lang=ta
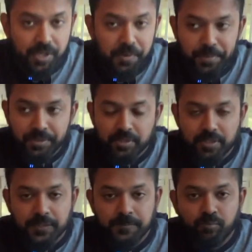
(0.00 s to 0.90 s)
ட்ரை
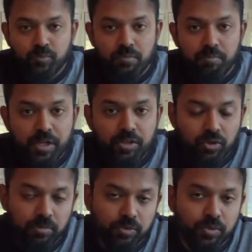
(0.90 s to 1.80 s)
பண்ணதில்லைன்னா மீன்
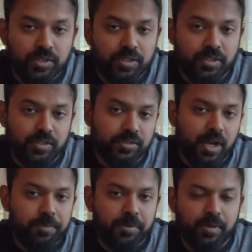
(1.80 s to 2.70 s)
குழம்பு ஊற்றி
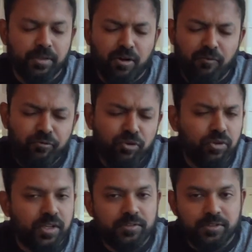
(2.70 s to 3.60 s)
சாப்பிட்டு பாருங்கள் அவ்வளோ
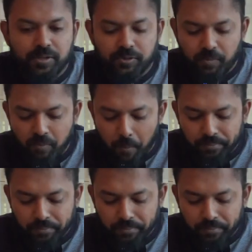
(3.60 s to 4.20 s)
டேஸ்ட்டாக இருக்கும்